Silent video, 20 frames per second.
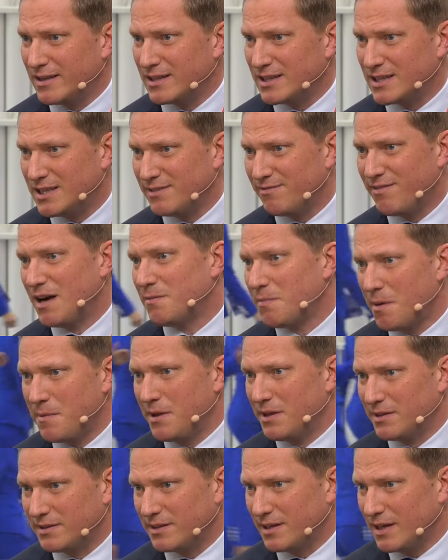два
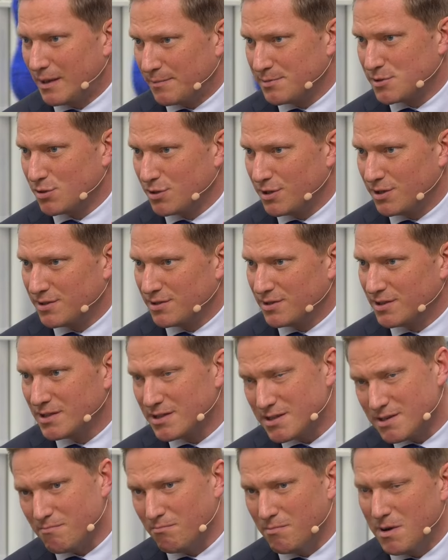момента обсудить.
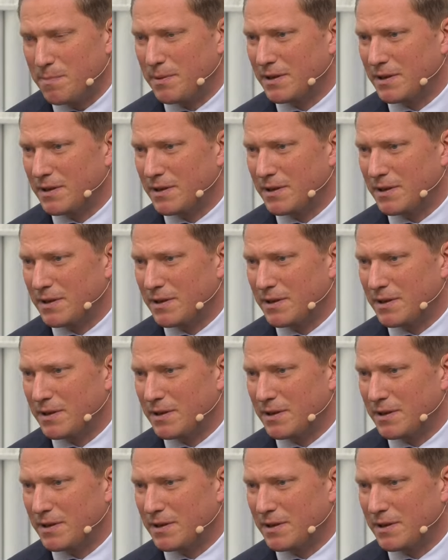Мы